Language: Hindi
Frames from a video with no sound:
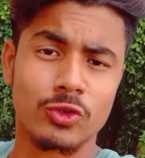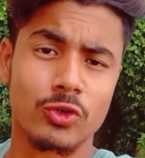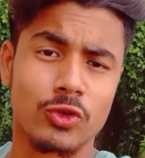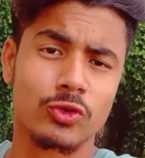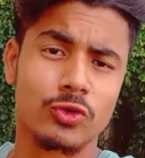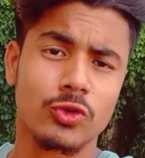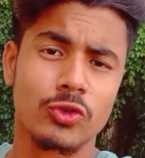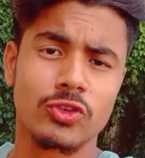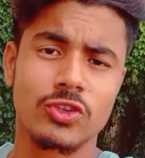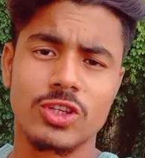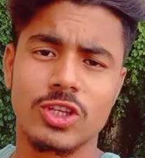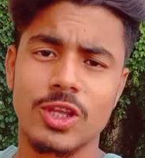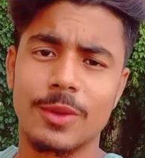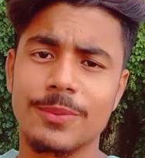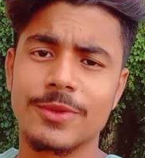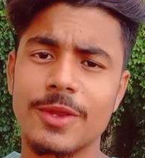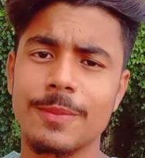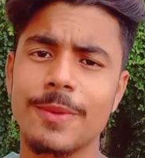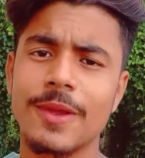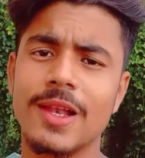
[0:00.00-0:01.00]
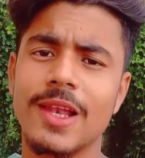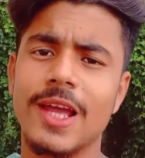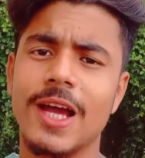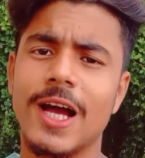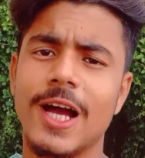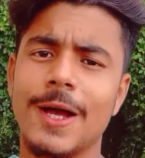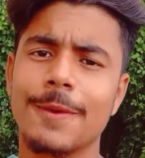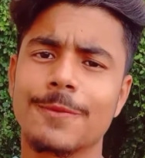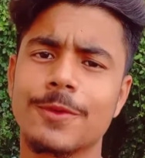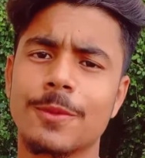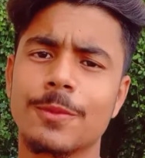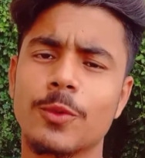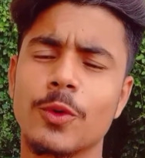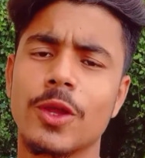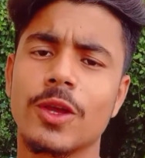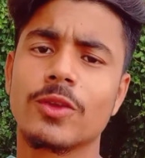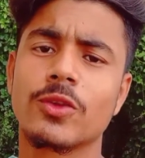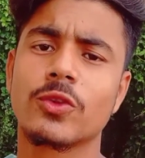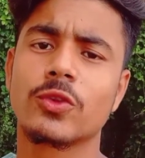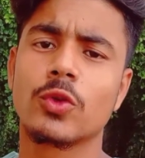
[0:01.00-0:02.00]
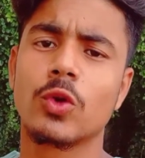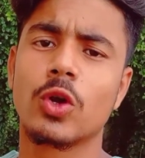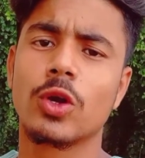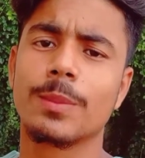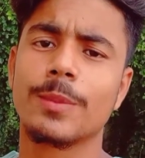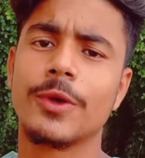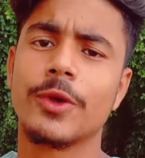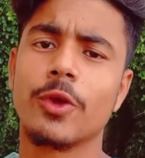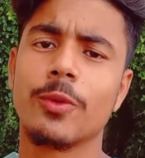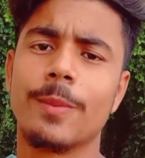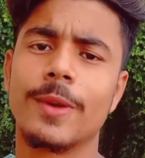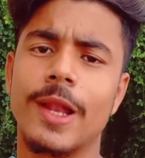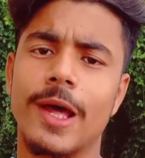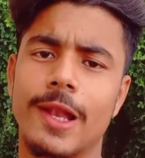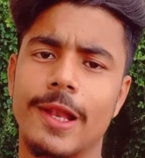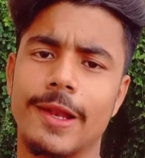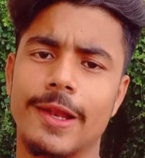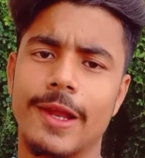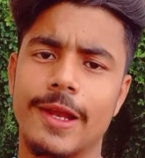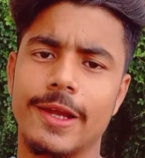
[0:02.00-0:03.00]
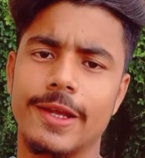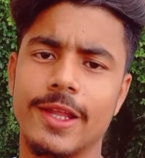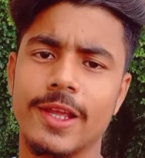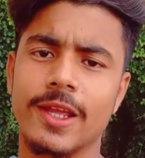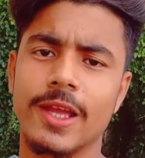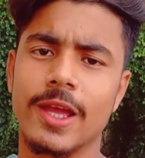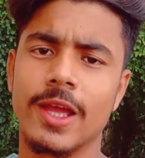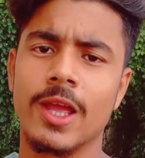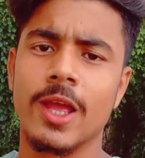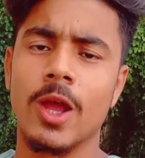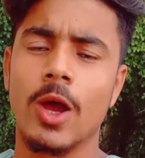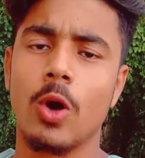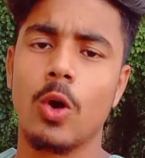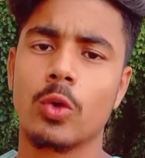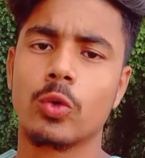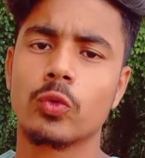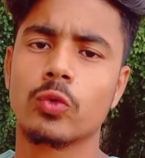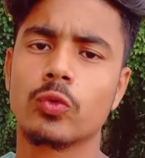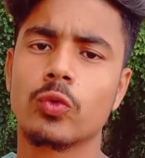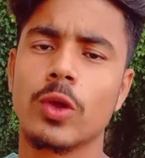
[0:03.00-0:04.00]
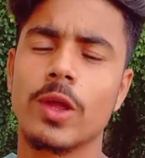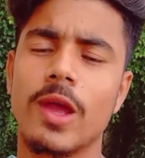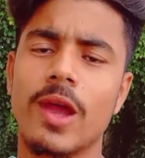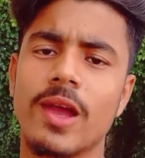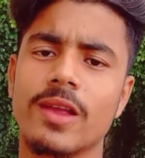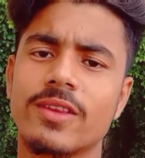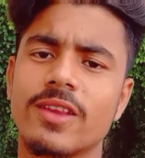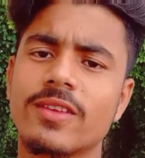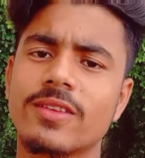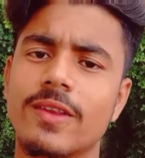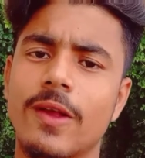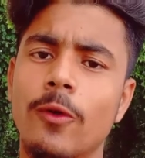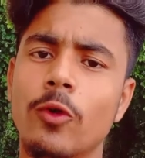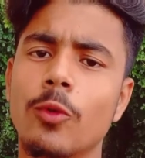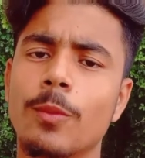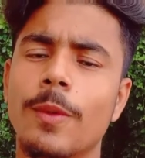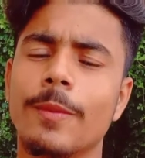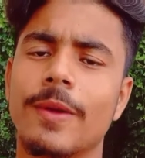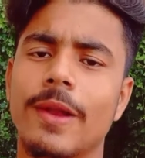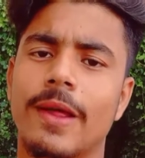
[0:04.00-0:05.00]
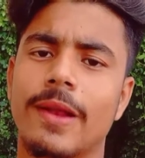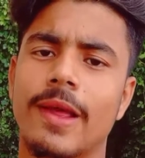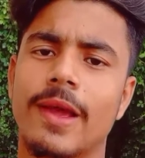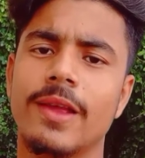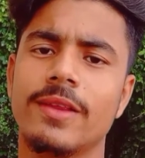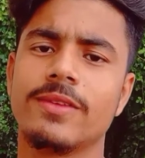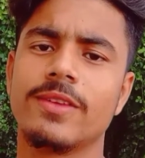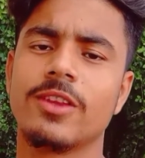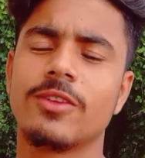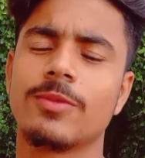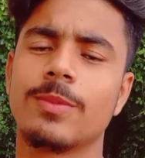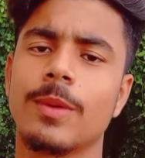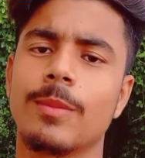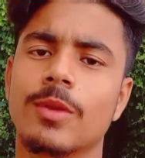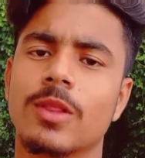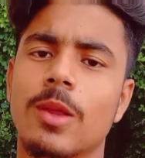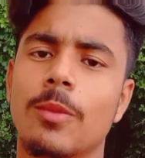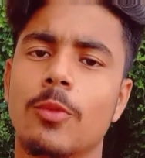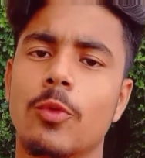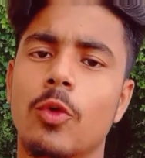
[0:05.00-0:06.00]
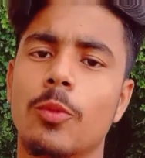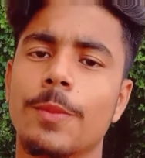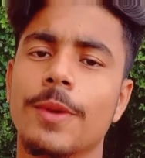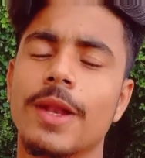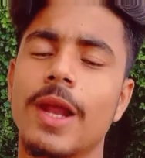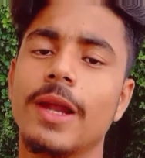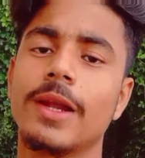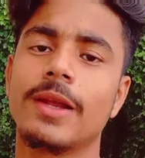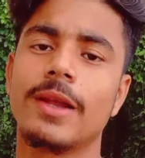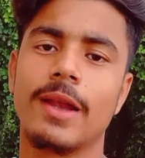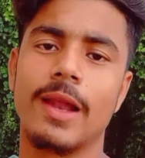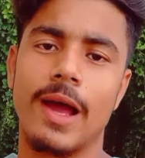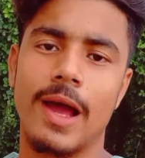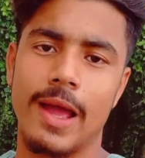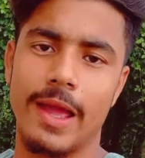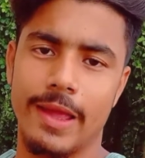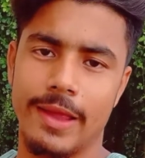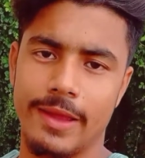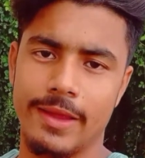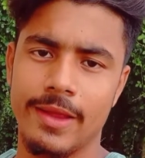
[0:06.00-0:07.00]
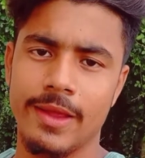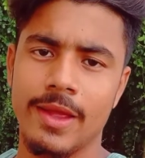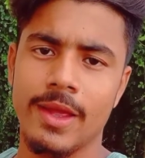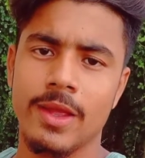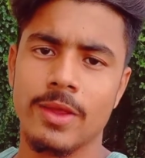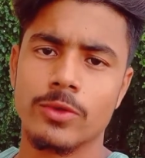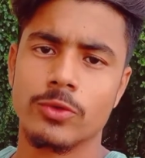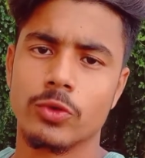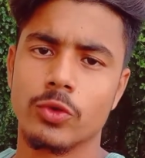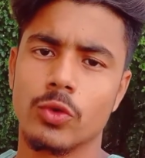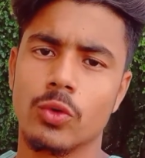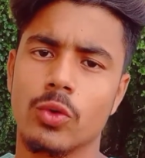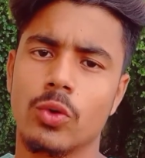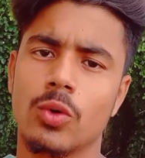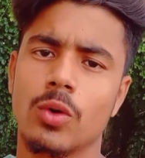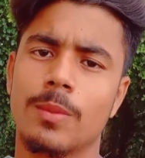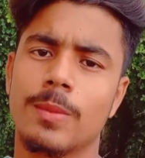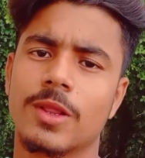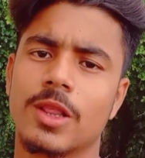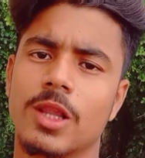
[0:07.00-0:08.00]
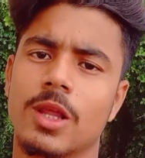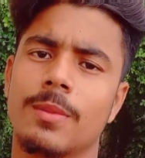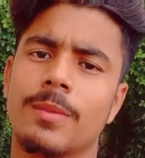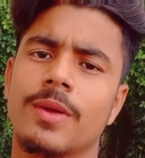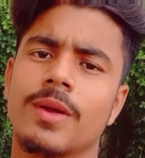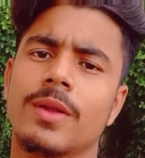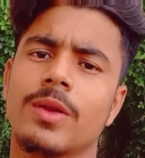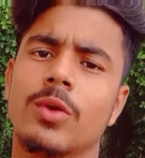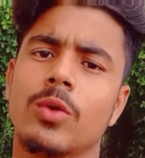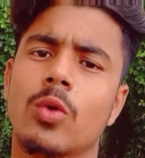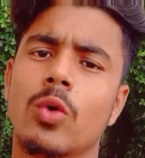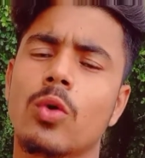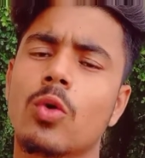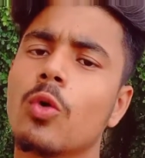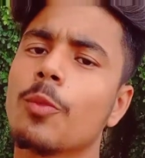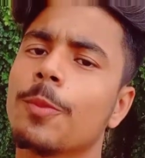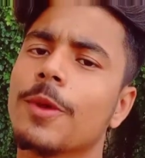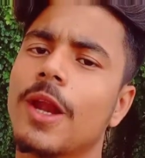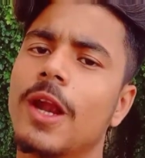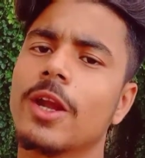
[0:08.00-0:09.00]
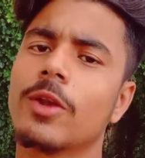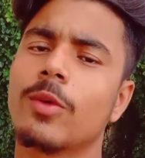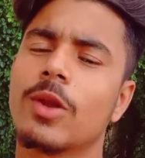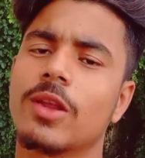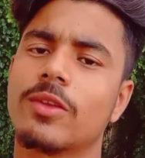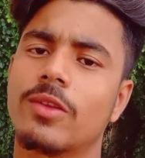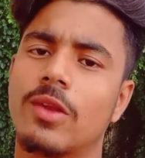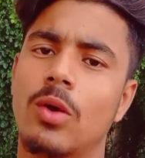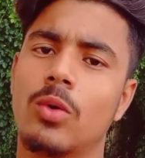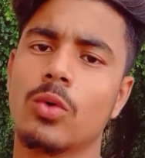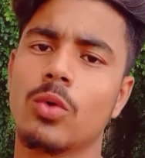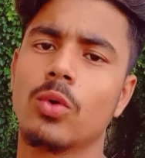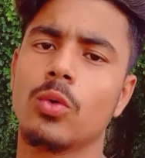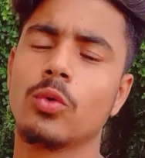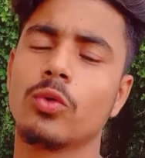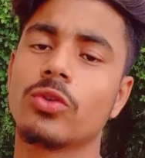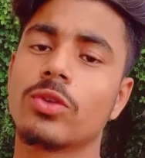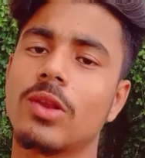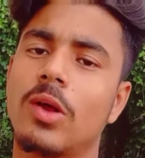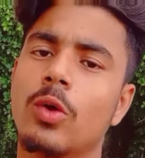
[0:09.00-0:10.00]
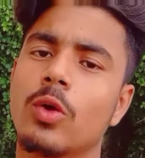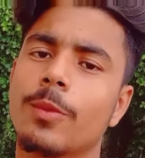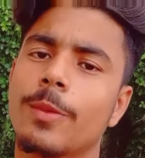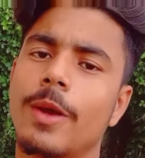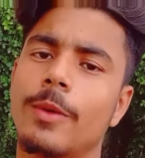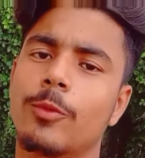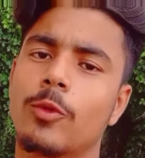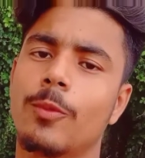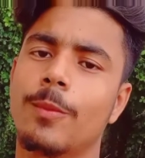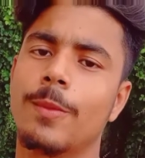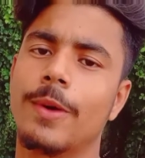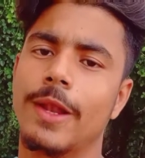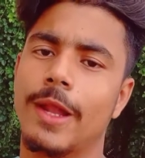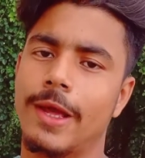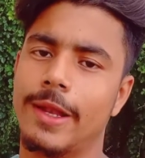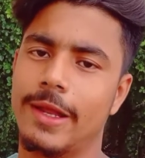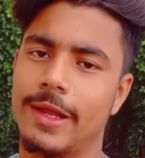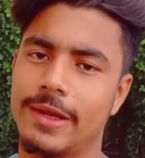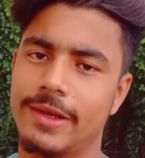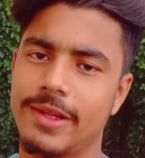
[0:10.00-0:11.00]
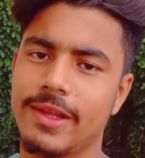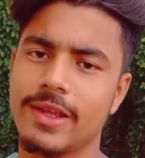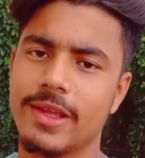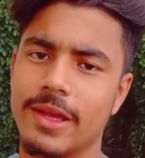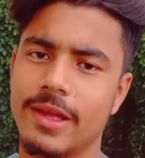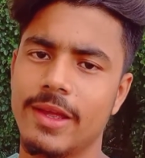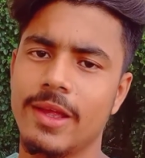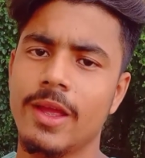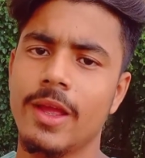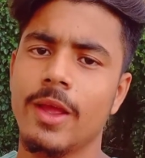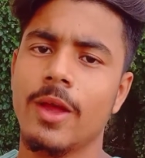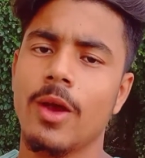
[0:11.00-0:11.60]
तो दोस्तों सबसे पहले आप सबको एक शॉर्ट वीडियो बना लेना है ठीक है और उसको ऐसे साउंड पर बनाना है जिसपे मतलब कॉपीराइट ना आए जो मतलब नो कॉपीराइट वाला साउंड हो उस साउंड पे आपको बनाना है ठीक है